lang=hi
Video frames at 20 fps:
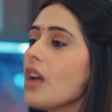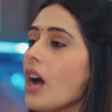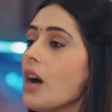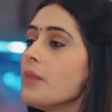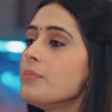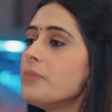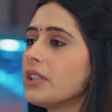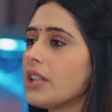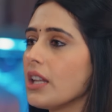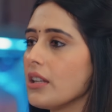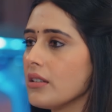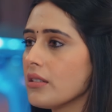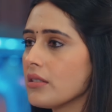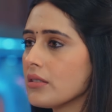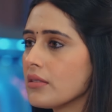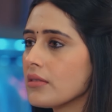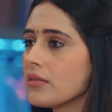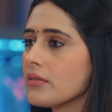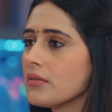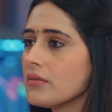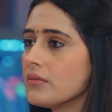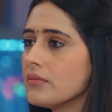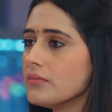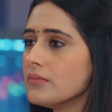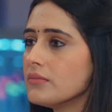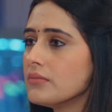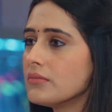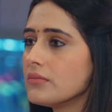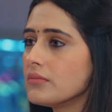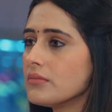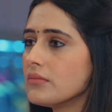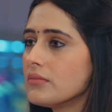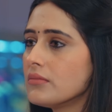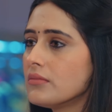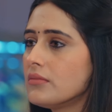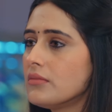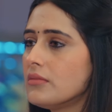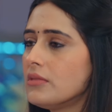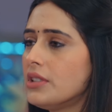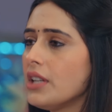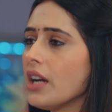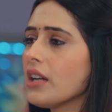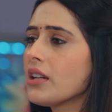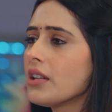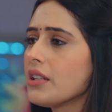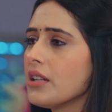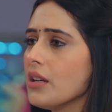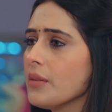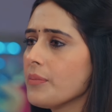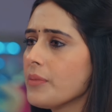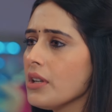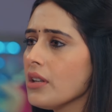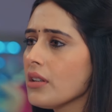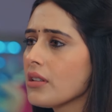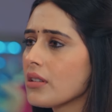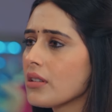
आप बताइए क्या कर रहे हैं आप ये